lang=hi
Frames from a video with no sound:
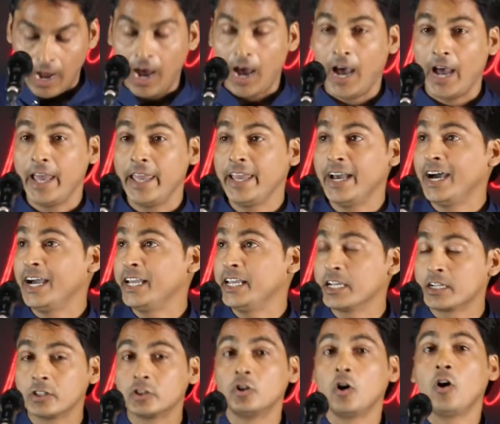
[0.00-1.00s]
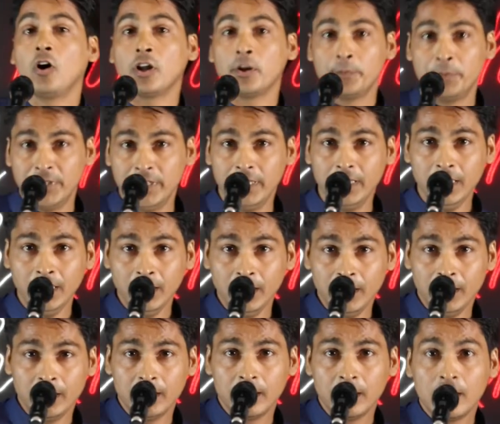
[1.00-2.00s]
आया एक दौर भी
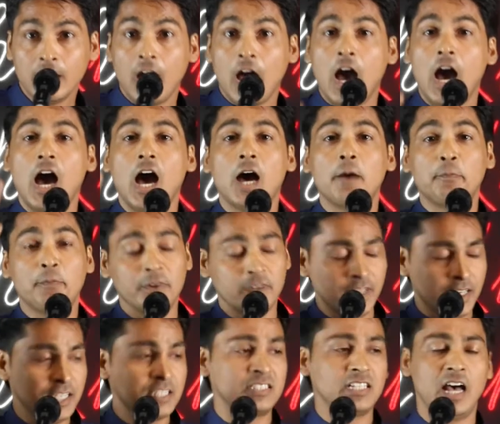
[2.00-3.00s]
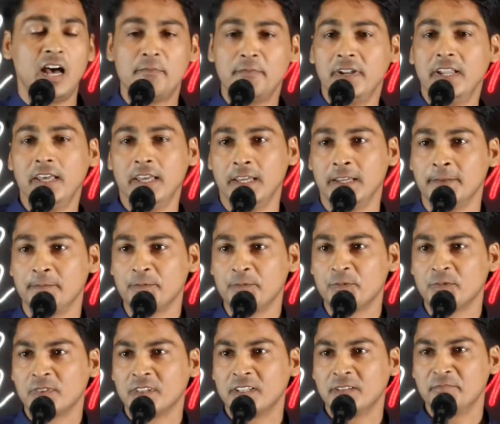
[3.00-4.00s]
आपके सामने
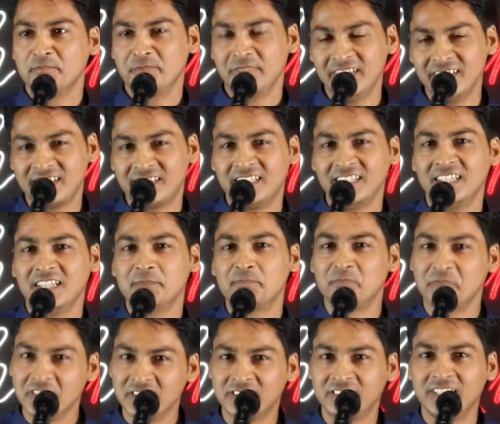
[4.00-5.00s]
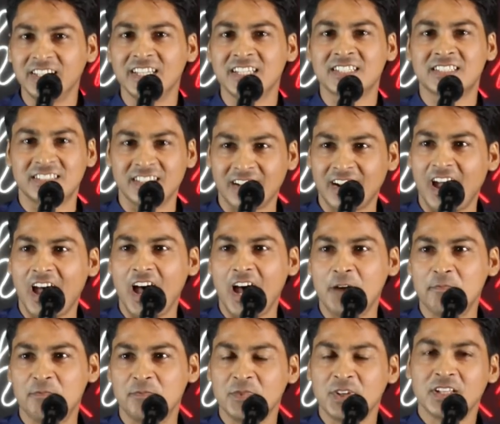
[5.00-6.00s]
बेटे पीते
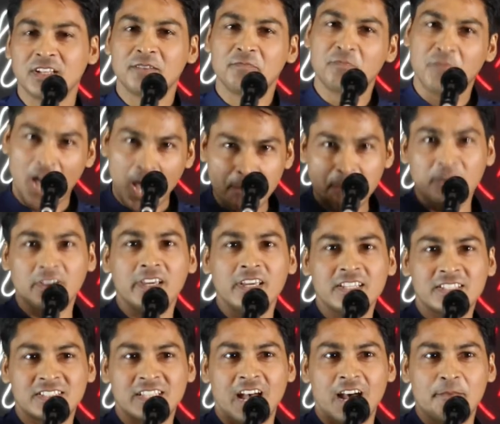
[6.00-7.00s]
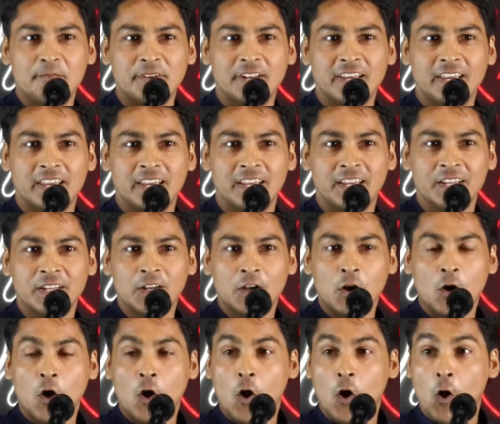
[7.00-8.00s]
शराब बाप के सामने
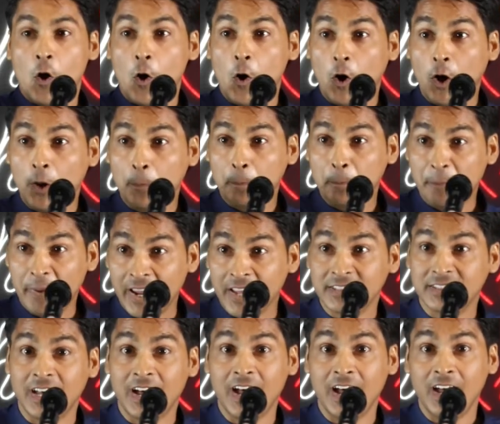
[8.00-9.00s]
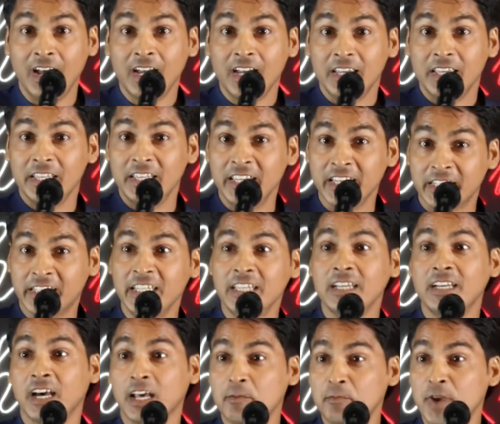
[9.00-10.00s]
और पैदा एक ही
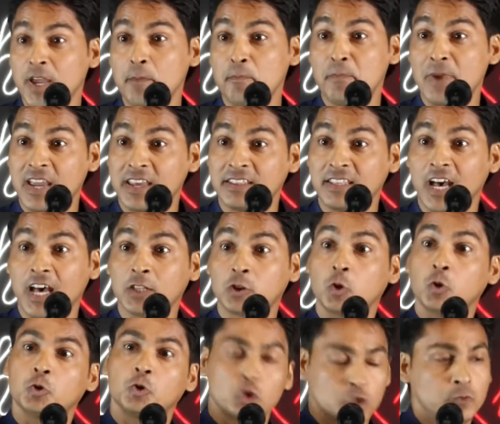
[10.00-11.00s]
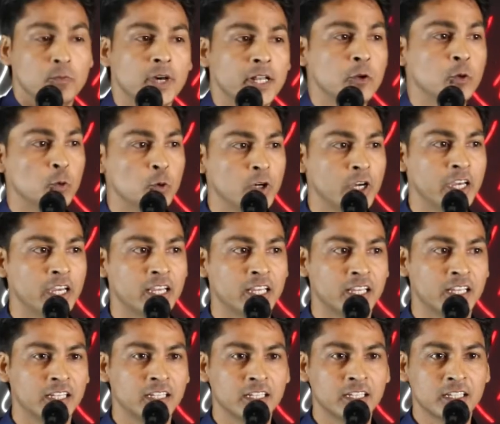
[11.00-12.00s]
घर में पैदा दो दुश्मन हुए
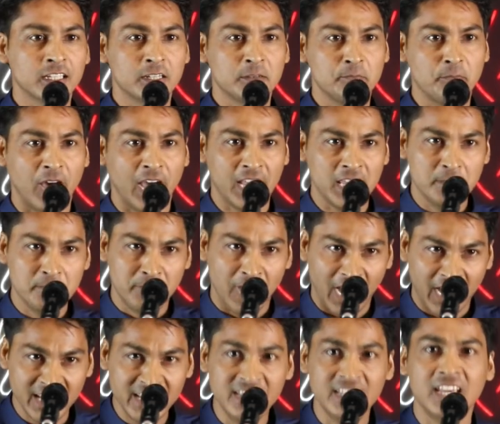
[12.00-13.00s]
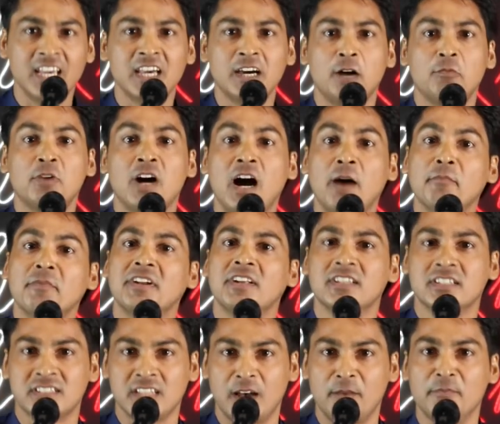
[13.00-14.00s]
भाई भाई है अब आमने
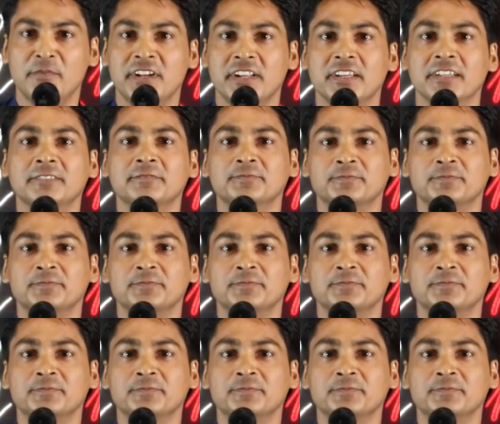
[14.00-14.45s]
सामने